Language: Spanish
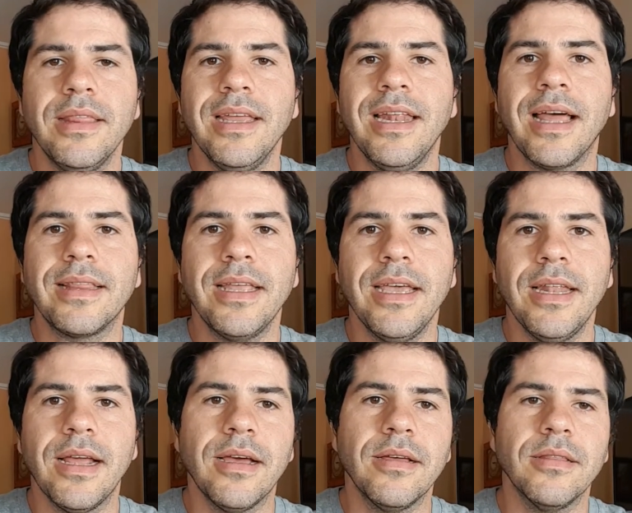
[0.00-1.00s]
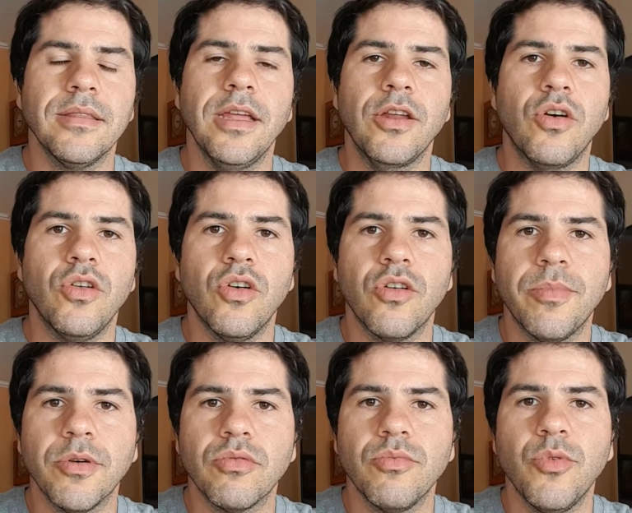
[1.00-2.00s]
de la tela, del color,
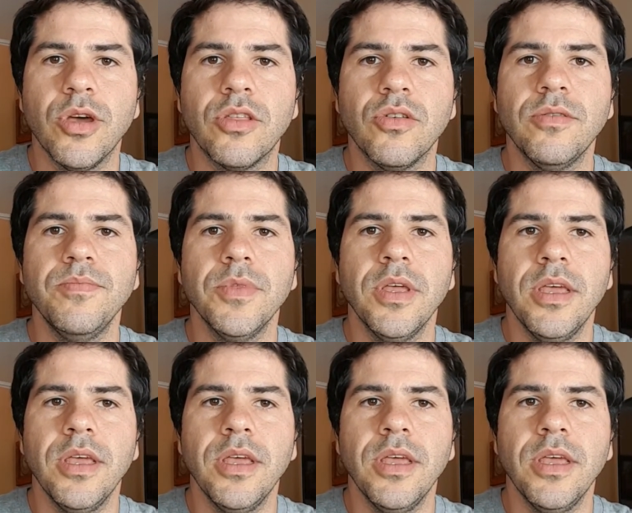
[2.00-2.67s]
por supuesto,